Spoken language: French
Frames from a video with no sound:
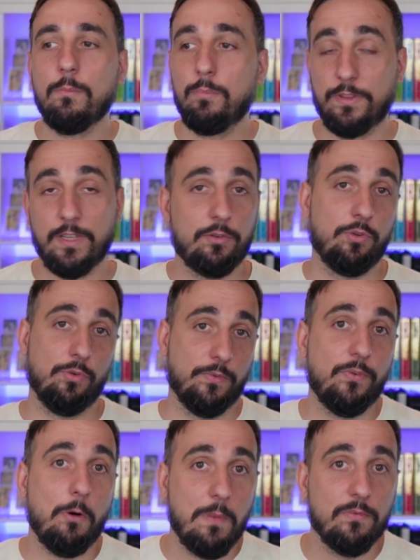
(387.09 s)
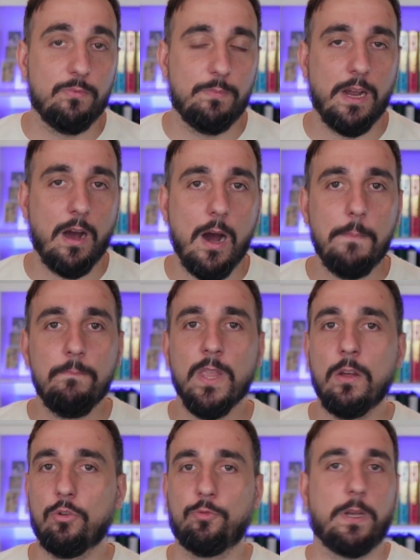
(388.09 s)
Peut-être que le format vous plaira.
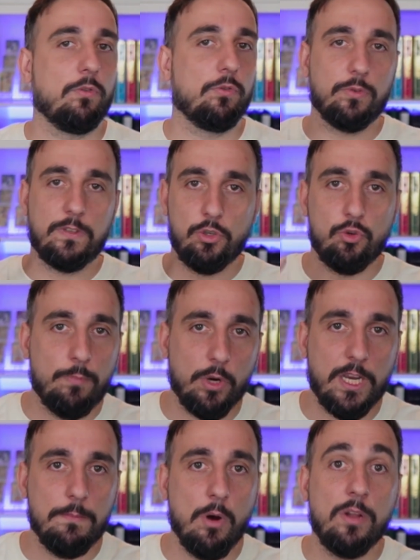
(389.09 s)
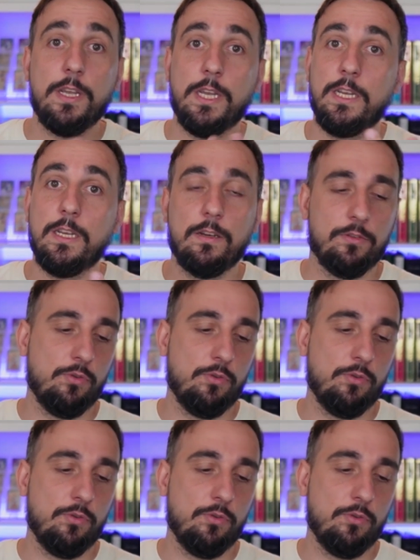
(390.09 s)
Je présente aussi du Pokémon et euh,